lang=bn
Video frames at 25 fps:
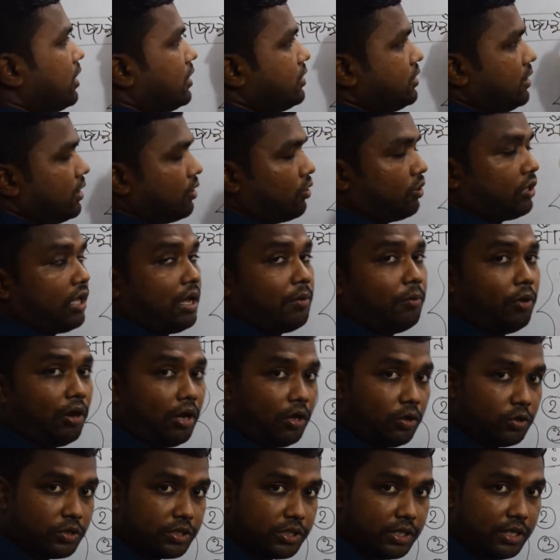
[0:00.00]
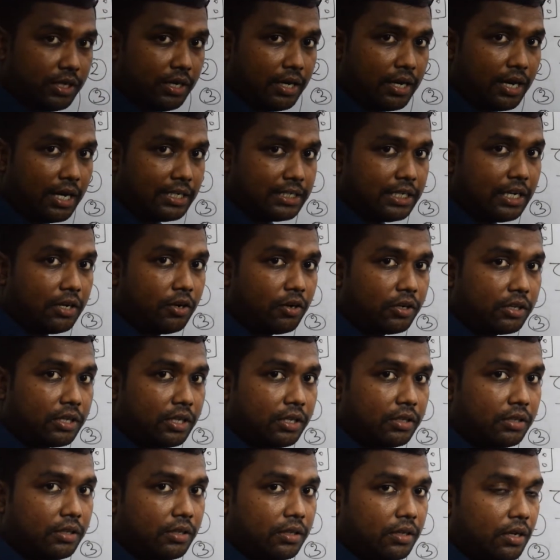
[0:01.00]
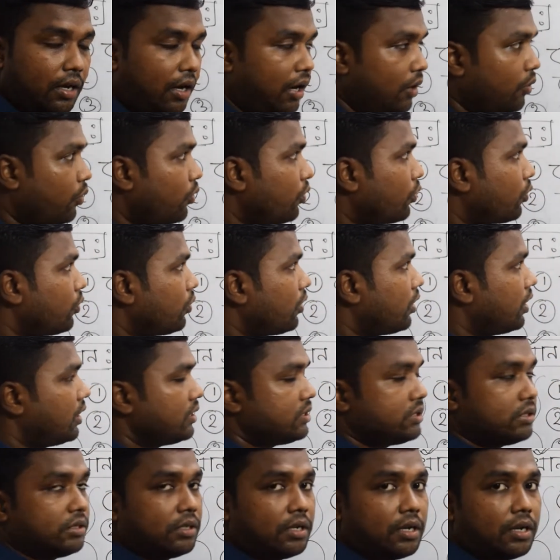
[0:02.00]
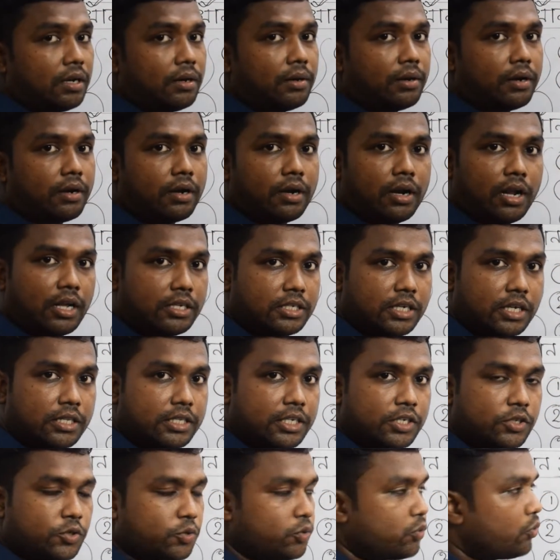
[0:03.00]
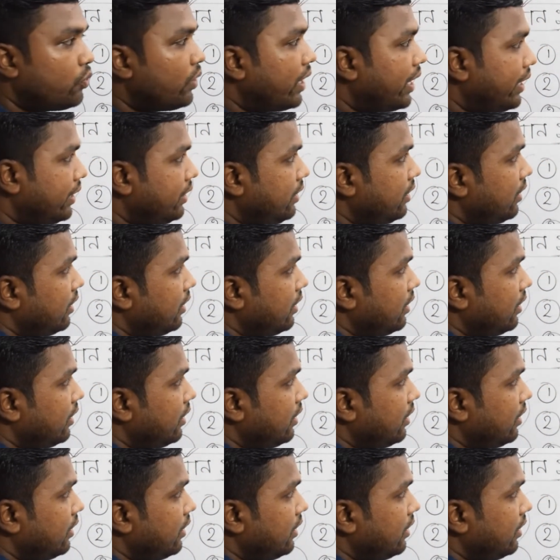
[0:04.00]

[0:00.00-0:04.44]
রাজ্যের কথাই বলা হচ্ছে রাজার অর্থাৎ আর অন্য কোনো রাজ্যের রাজা দিয়ে শুরু নেই